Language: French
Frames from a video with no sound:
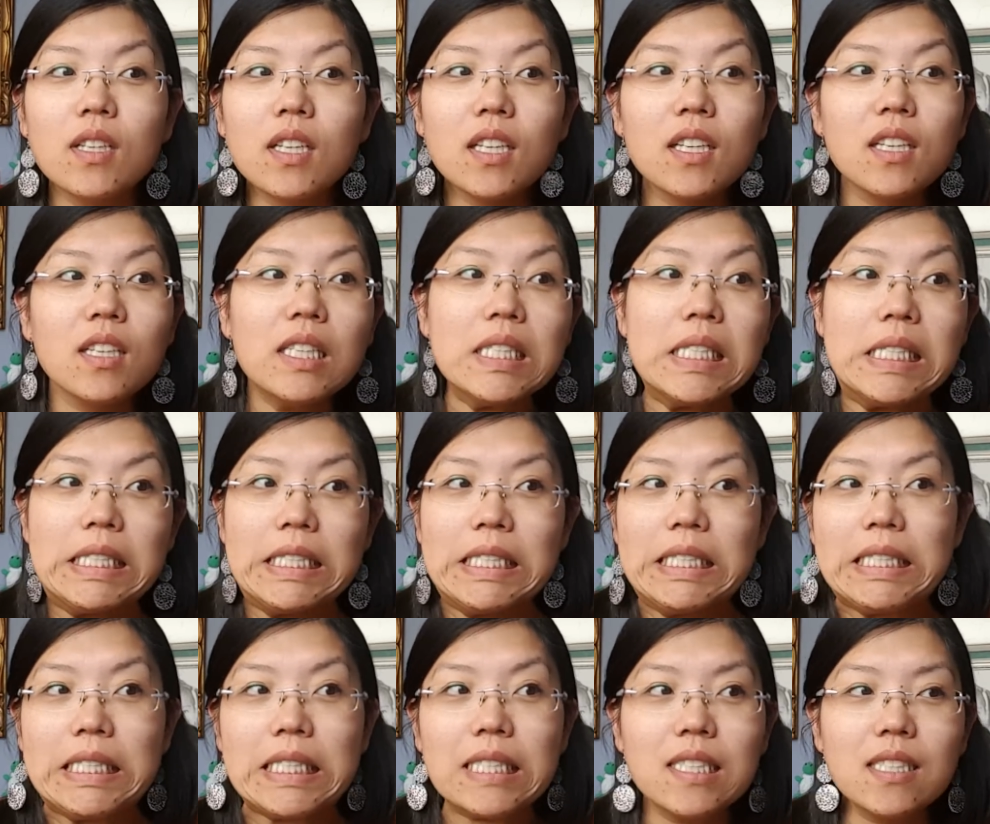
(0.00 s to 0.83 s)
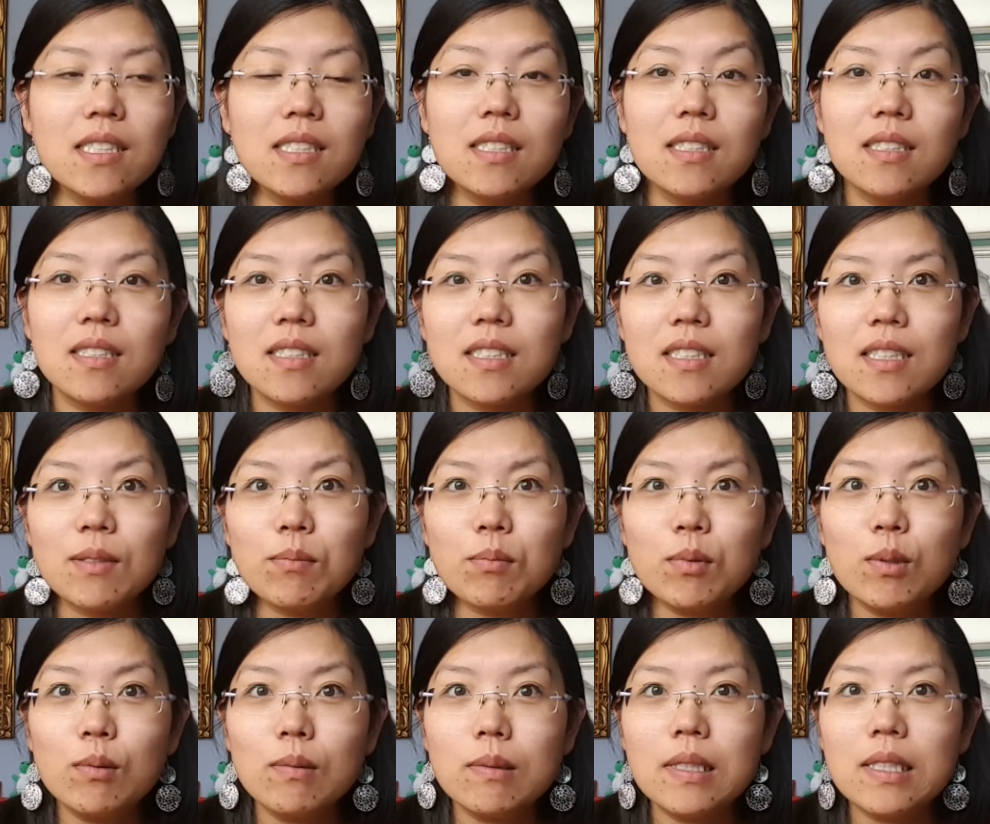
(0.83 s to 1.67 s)
Et j'ai un
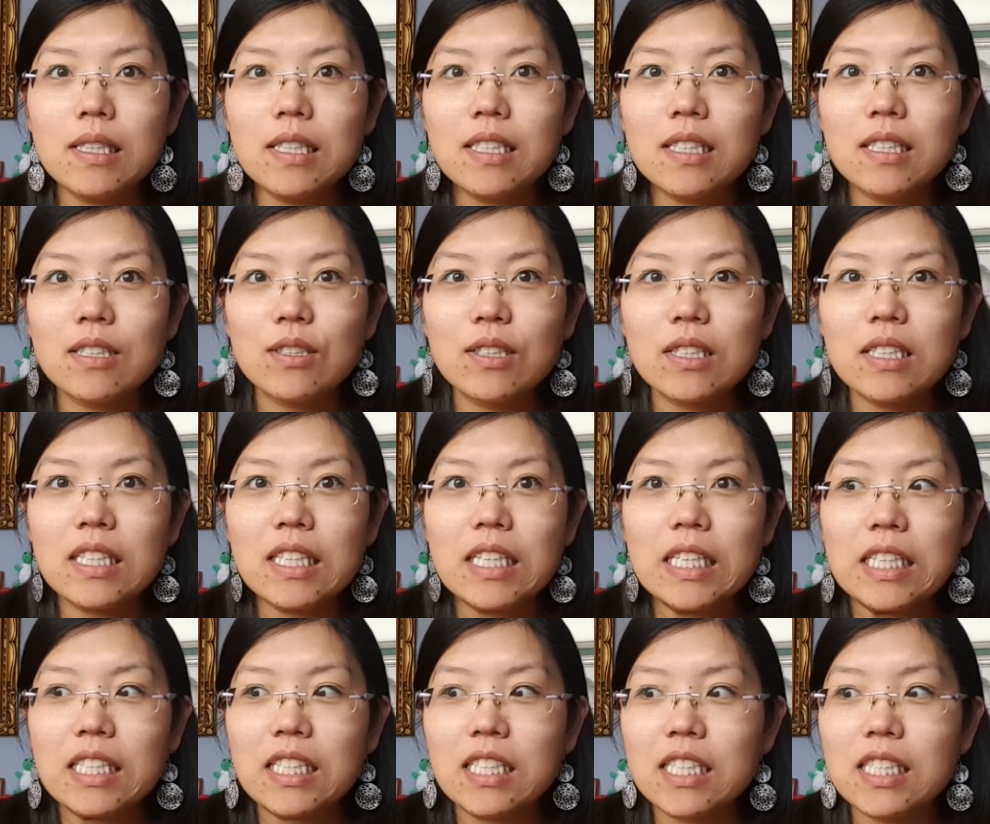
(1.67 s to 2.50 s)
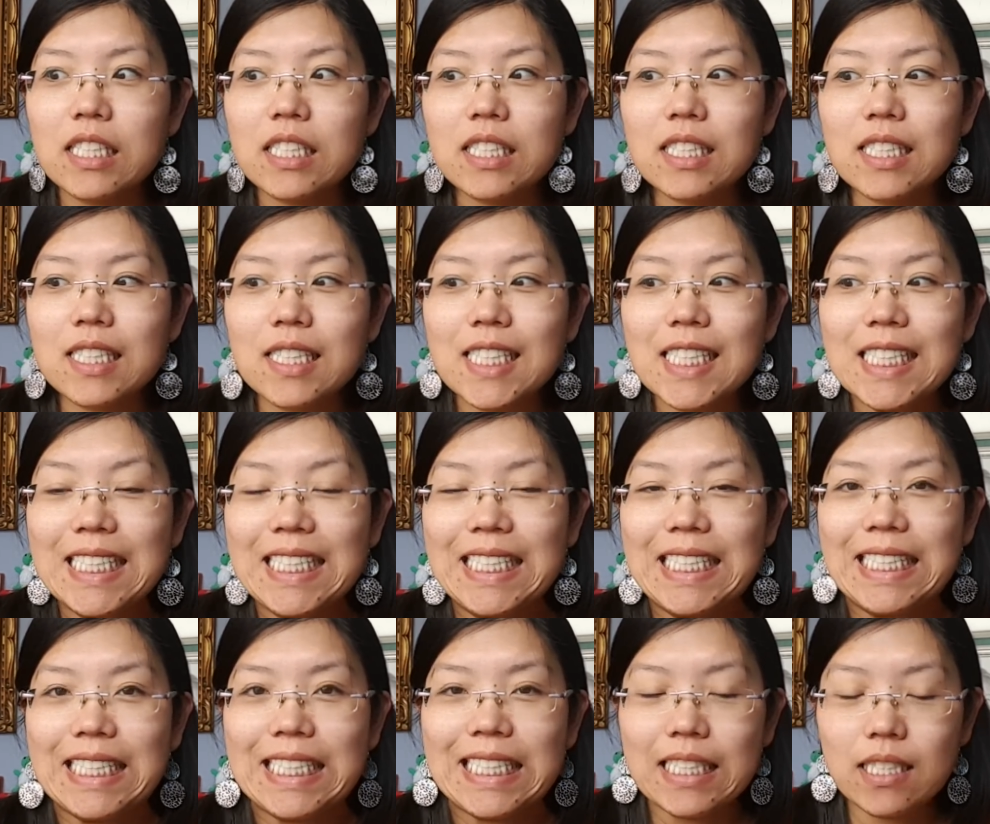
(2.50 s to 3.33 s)
peu oublié qui, qui,
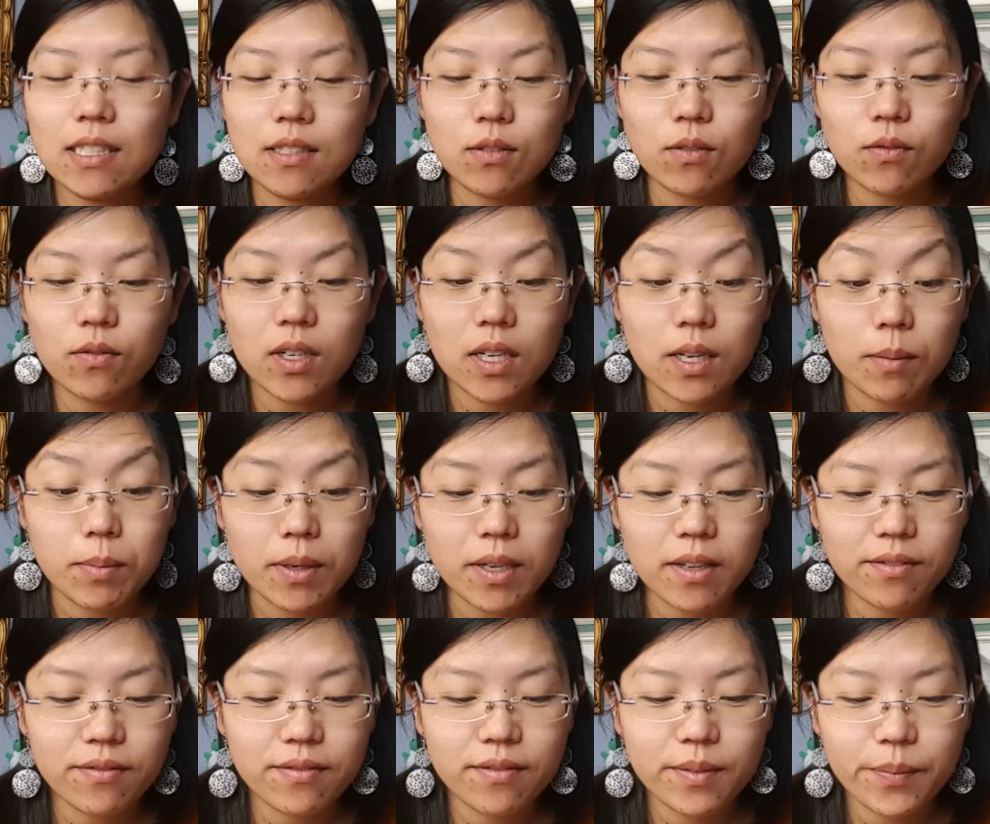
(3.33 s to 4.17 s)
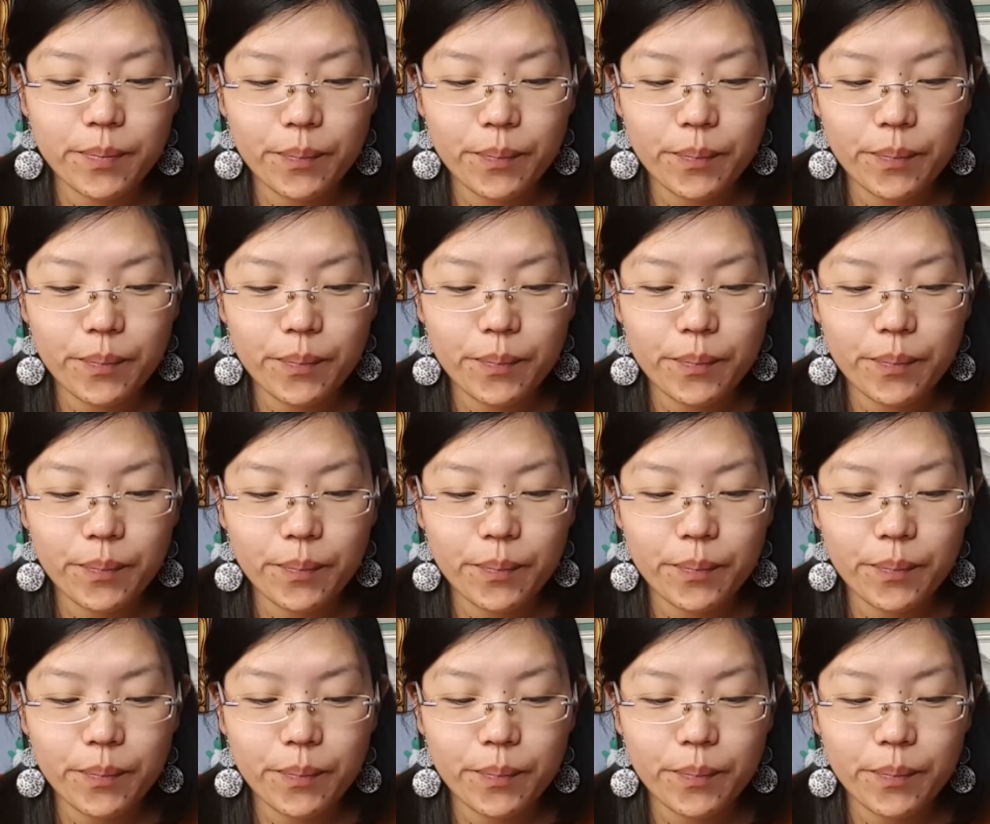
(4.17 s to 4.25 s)
Donc voilà, bref.